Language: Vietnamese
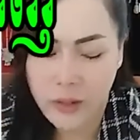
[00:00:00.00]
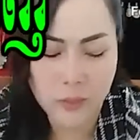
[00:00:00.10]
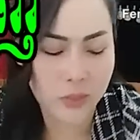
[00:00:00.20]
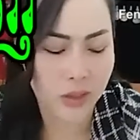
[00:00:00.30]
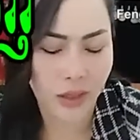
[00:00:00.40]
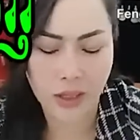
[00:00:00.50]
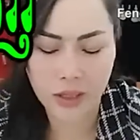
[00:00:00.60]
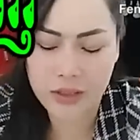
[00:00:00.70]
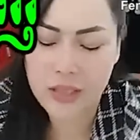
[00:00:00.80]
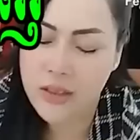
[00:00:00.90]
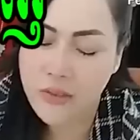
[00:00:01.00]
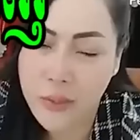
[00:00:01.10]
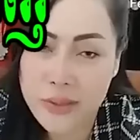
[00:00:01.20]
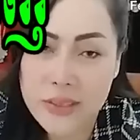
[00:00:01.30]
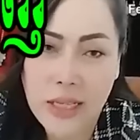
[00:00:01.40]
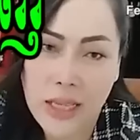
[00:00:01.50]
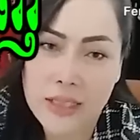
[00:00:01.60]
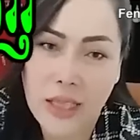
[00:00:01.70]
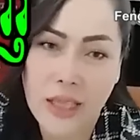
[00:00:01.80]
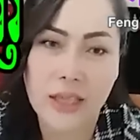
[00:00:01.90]
pro thằng anh đang dây thôi prasna
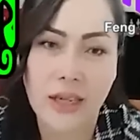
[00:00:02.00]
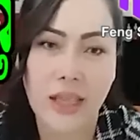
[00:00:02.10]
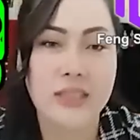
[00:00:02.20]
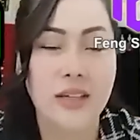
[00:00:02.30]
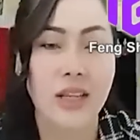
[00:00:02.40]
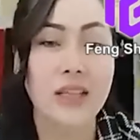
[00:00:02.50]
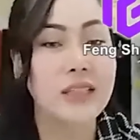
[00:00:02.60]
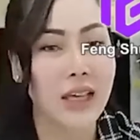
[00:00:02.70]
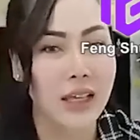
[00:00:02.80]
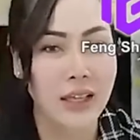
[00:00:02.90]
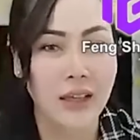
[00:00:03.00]
tê ná cha ná cha